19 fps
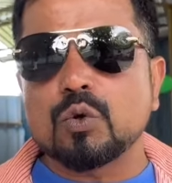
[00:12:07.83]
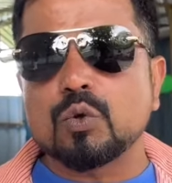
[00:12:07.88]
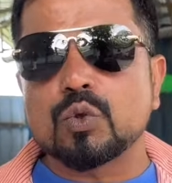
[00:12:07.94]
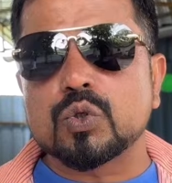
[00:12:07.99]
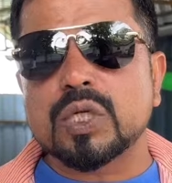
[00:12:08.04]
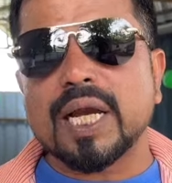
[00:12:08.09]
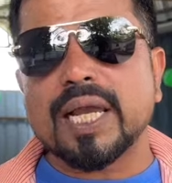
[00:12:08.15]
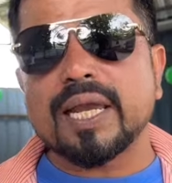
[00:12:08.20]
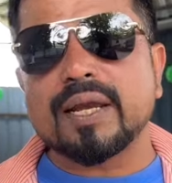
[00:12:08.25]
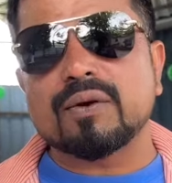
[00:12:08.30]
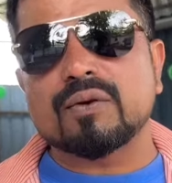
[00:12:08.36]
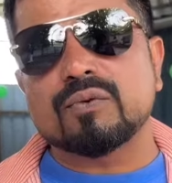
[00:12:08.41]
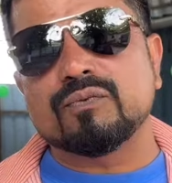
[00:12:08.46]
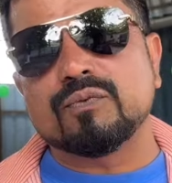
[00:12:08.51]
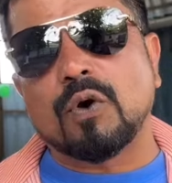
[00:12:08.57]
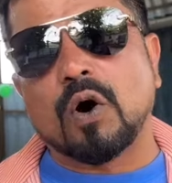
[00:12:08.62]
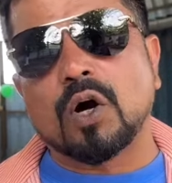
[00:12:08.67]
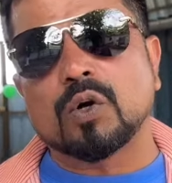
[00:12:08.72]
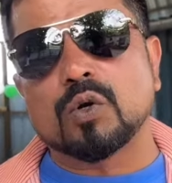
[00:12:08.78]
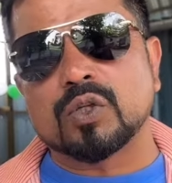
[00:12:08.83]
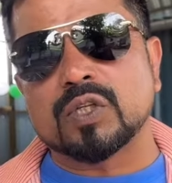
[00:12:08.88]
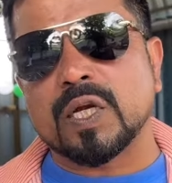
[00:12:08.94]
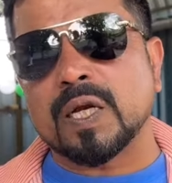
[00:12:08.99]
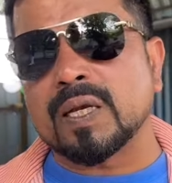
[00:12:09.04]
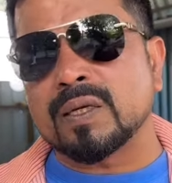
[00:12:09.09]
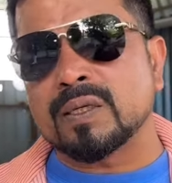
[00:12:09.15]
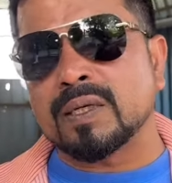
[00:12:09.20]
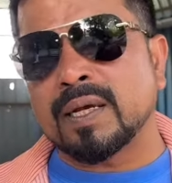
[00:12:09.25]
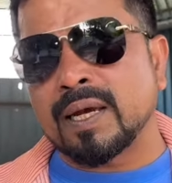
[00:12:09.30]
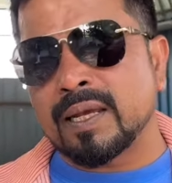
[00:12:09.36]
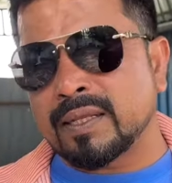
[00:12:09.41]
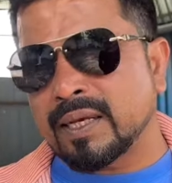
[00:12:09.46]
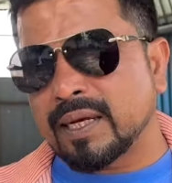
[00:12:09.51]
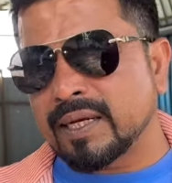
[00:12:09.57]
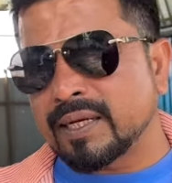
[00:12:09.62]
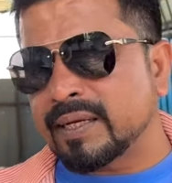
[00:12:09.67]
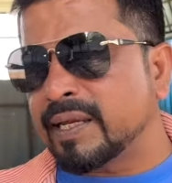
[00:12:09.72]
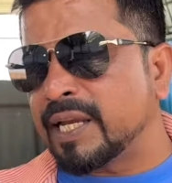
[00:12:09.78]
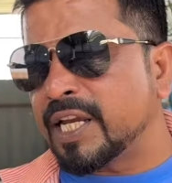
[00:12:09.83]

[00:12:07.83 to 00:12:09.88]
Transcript: तो उसका एक फॉल्ट होता जाता है